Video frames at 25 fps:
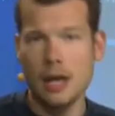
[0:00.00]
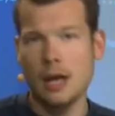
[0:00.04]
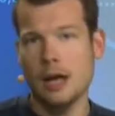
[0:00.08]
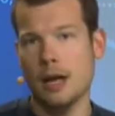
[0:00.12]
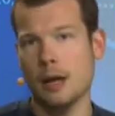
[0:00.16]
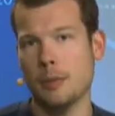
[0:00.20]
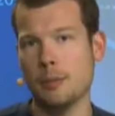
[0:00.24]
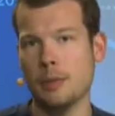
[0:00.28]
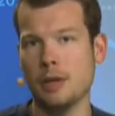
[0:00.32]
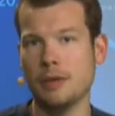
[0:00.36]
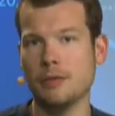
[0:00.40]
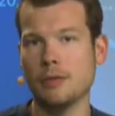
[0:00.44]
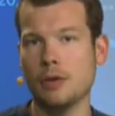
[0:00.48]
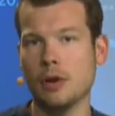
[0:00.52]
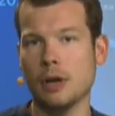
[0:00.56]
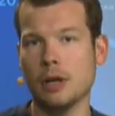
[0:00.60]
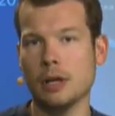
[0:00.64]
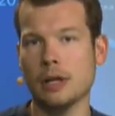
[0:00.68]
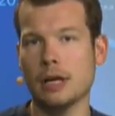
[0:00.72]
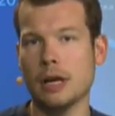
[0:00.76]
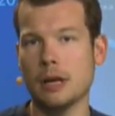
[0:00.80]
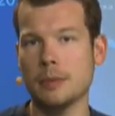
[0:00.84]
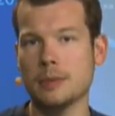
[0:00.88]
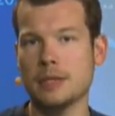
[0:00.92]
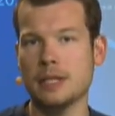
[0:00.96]
Am
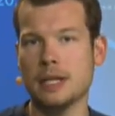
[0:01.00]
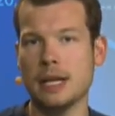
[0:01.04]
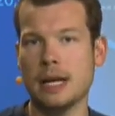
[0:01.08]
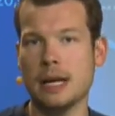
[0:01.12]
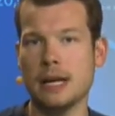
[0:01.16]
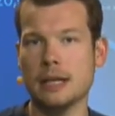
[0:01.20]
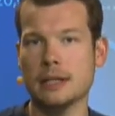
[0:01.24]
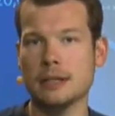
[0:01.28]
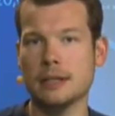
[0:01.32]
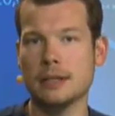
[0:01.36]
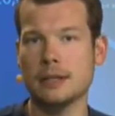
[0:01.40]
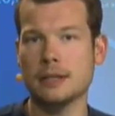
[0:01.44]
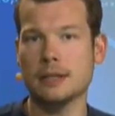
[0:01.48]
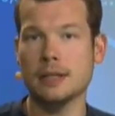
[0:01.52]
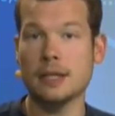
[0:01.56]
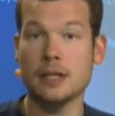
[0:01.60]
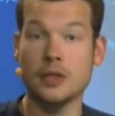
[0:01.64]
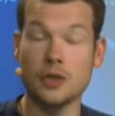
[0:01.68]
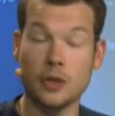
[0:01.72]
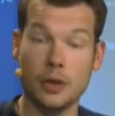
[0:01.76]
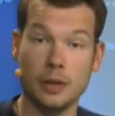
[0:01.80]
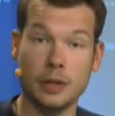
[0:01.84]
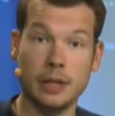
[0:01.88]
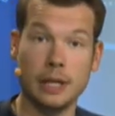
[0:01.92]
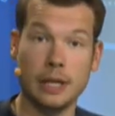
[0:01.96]
Mittwoch gab es die erste
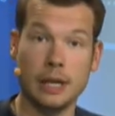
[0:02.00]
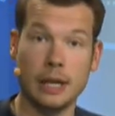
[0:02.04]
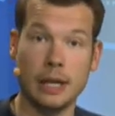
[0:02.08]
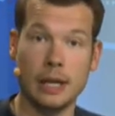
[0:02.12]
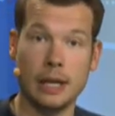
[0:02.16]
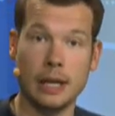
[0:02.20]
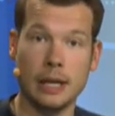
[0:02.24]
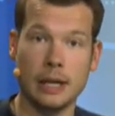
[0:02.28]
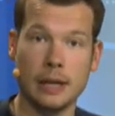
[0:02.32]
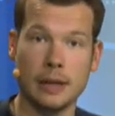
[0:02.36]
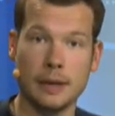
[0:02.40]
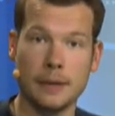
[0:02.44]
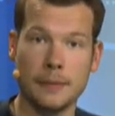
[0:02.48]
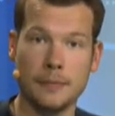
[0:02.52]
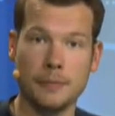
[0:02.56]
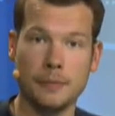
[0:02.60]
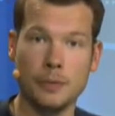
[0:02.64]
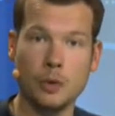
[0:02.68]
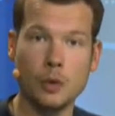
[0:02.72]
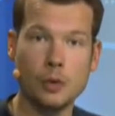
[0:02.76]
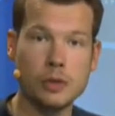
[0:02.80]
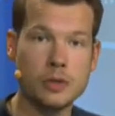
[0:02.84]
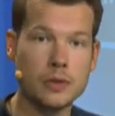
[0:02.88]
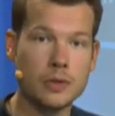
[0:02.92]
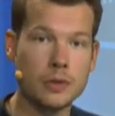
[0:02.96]
Saisonniederlage.
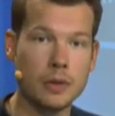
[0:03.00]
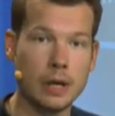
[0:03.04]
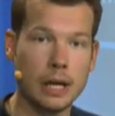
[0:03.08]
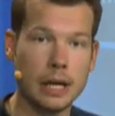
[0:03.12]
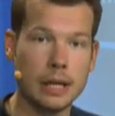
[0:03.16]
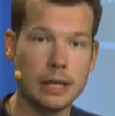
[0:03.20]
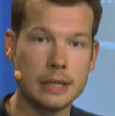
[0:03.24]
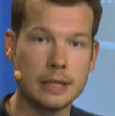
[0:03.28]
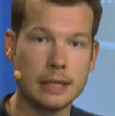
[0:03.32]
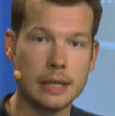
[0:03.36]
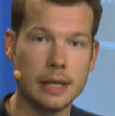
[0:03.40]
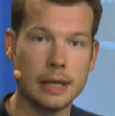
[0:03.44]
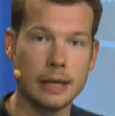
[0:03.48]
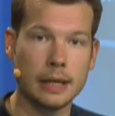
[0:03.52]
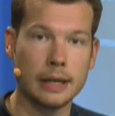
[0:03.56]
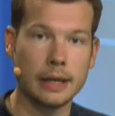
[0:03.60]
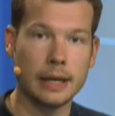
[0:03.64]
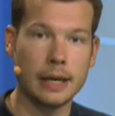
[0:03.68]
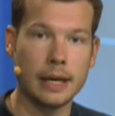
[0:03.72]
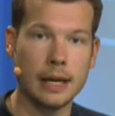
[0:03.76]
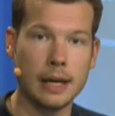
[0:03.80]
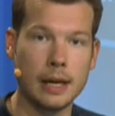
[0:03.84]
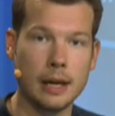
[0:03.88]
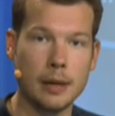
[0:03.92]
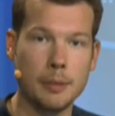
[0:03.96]
0 zu 1 gegen
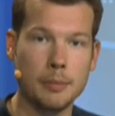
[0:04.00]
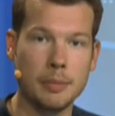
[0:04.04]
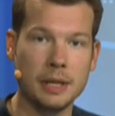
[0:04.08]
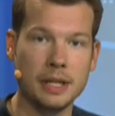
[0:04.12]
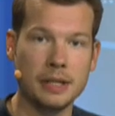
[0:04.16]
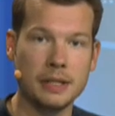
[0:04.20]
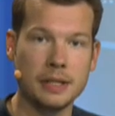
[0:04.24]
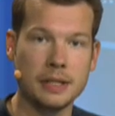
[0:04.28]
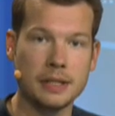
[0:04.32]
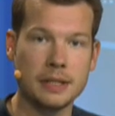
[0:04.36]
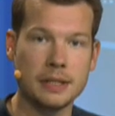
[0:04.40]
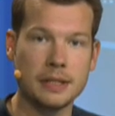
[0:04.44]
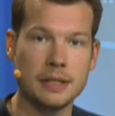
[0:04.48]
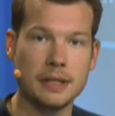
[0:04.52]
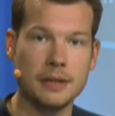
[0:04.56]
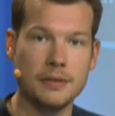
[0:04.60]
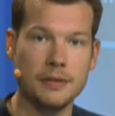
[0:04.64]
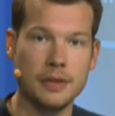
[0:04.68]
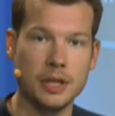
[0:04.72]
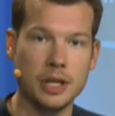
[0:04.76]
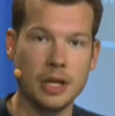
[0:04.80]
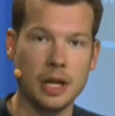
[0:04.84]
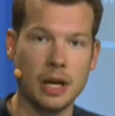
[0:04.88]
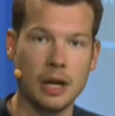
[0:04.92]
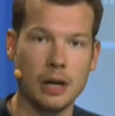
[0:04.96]
Real Betis
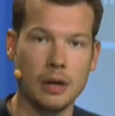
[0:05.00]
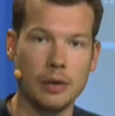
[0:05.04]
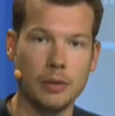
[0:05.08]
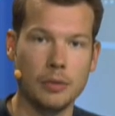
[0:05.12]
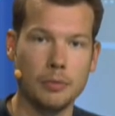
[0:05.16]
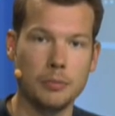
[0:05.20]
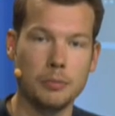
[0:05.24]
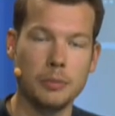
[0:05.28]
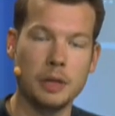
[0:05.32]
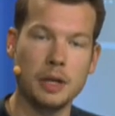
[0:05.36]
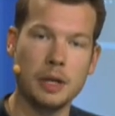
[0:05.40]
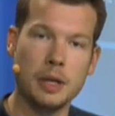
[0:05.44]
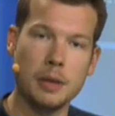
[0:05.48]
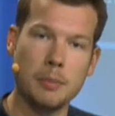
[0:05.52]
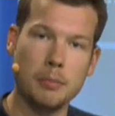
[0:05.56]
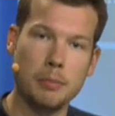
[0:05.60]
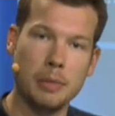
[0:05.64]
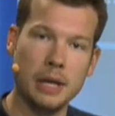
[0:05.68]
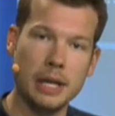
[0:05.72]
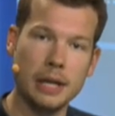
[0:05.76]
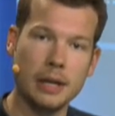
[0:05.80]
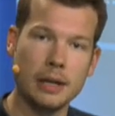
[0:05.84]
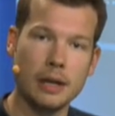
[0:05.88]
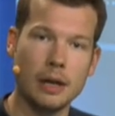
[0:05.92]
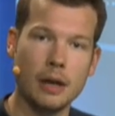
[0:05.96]
Sevilla. Und mit einem
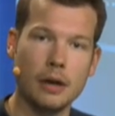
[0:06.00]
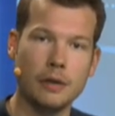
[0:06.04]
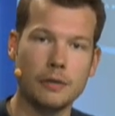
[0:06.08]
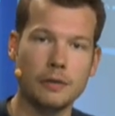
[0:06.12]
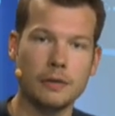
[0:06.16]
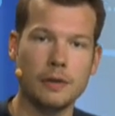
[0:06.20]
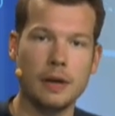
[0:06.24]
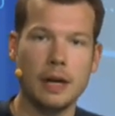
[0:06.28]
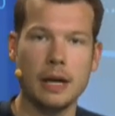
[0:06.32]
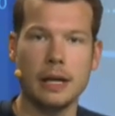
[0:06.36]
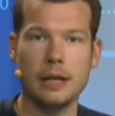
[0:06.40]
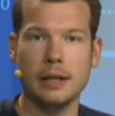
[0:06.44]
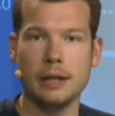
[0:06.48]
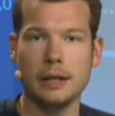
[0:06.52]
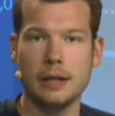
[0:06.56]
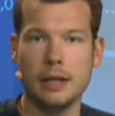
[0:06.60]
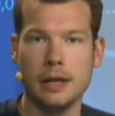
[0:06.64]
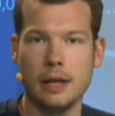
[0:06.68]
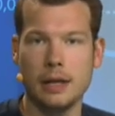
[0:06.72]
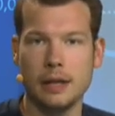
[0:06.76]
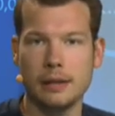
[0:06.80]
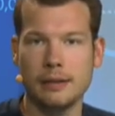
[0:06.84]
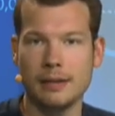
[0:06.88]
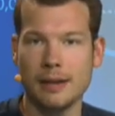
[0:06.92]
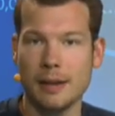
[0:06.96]
Blick auf einen
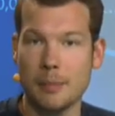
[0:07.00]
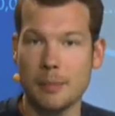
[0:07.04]
äh,